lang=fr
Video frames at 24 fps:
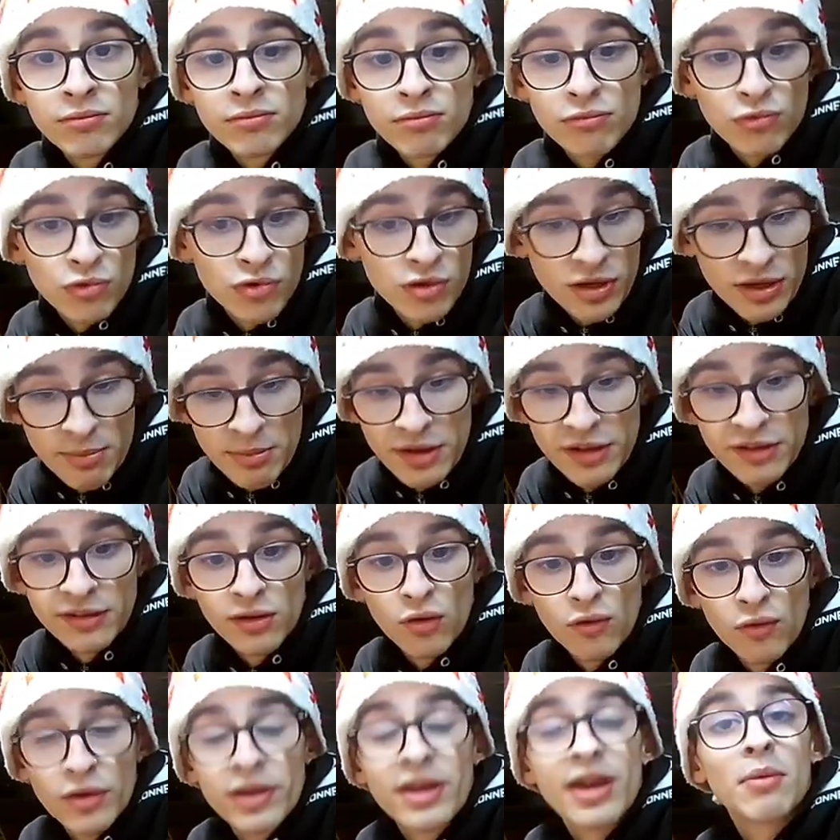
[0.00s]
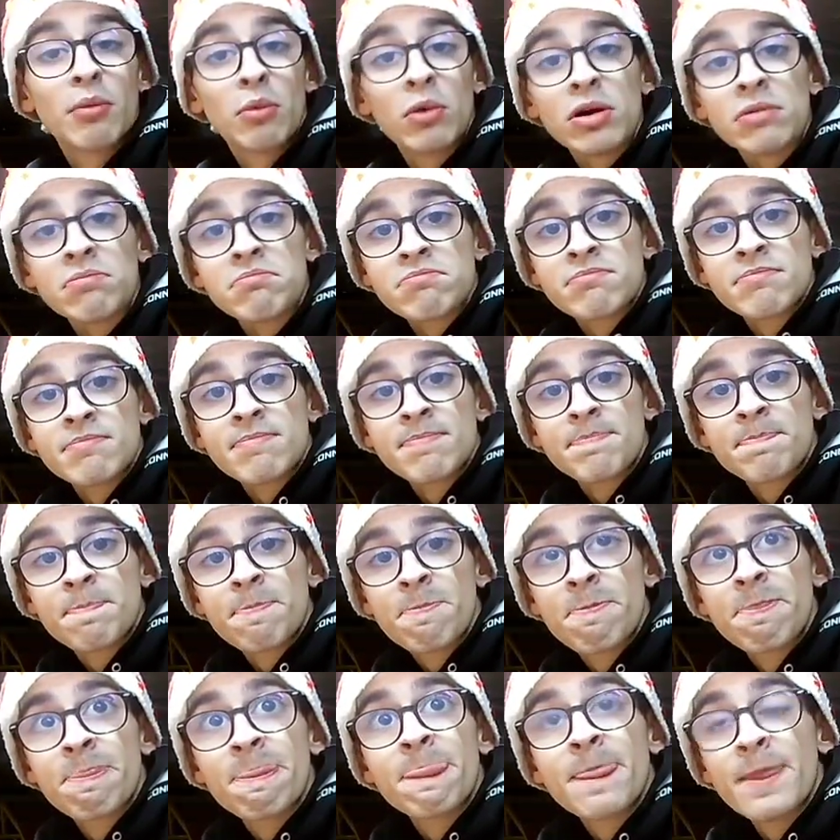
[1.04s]
Donc il m'a été envoyé à moi.
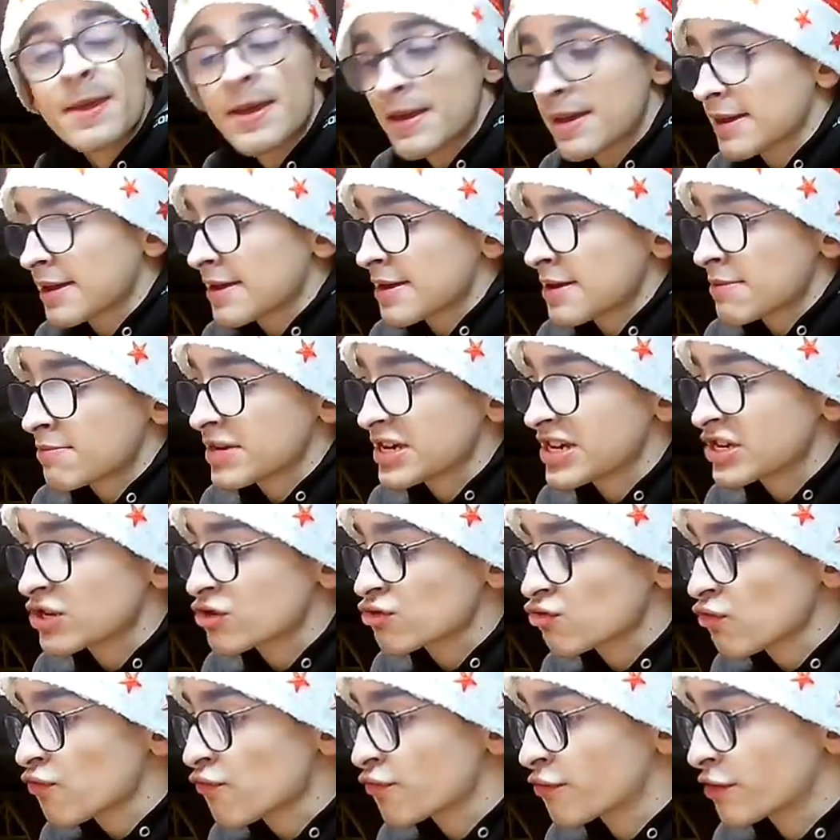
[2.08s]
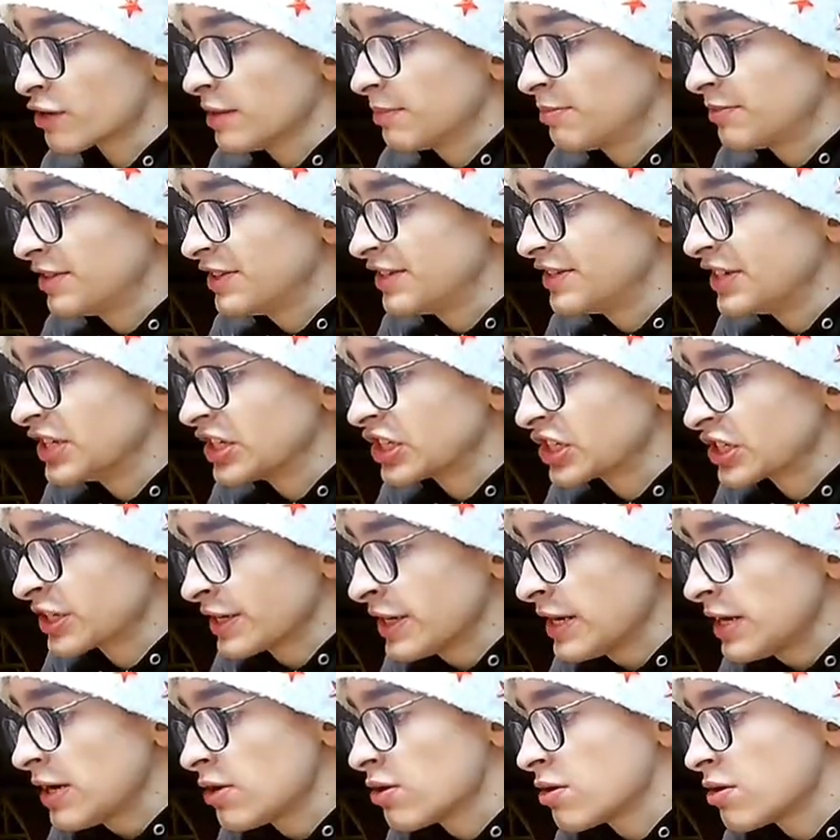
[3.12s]
Mais il se trouve que les petites échelles...